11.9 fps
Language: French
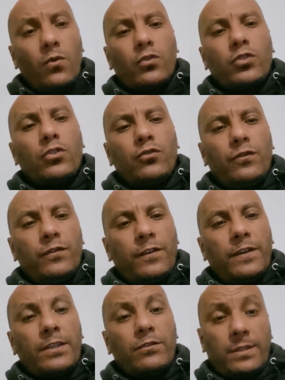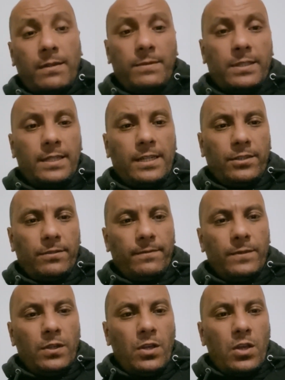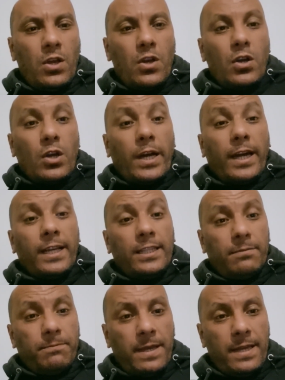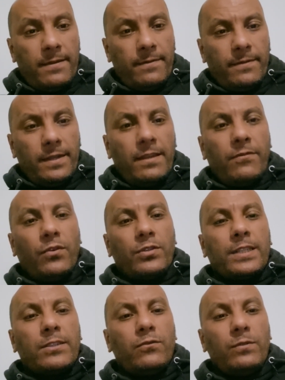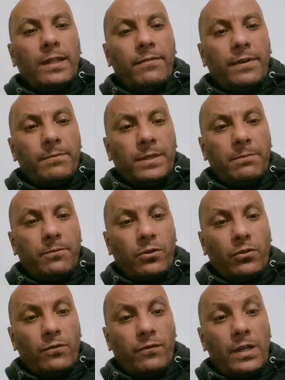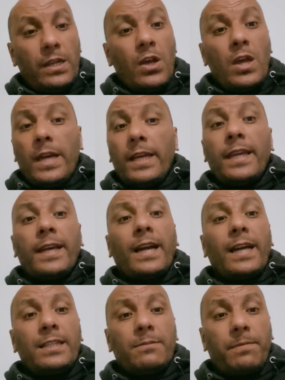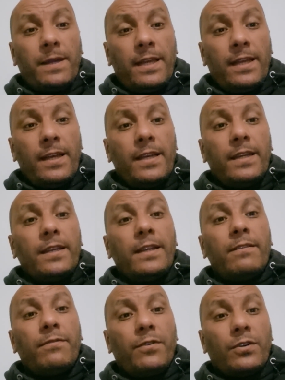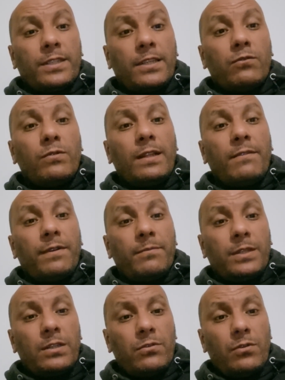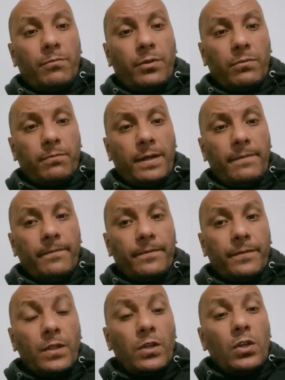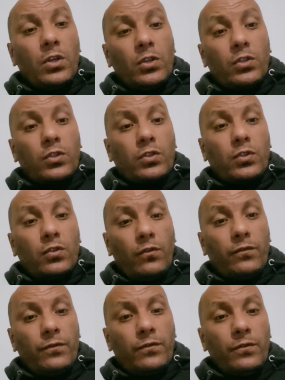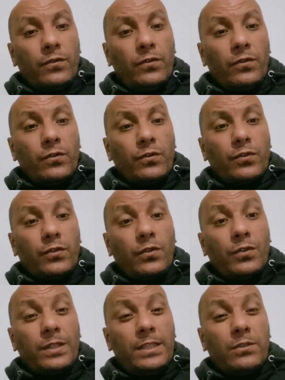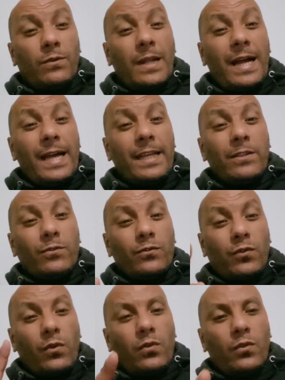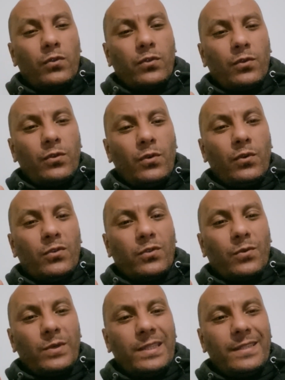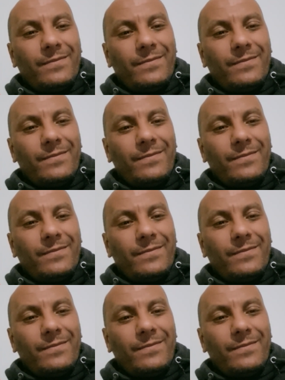Aujourd'hui, je vais faire juste un message. Respect et force à toutes les femmes qui portent le voile et respect et force à toutes les femmes qui ne le portent pas. Sauf ceux qui ont la haine contre l'autre, autrui.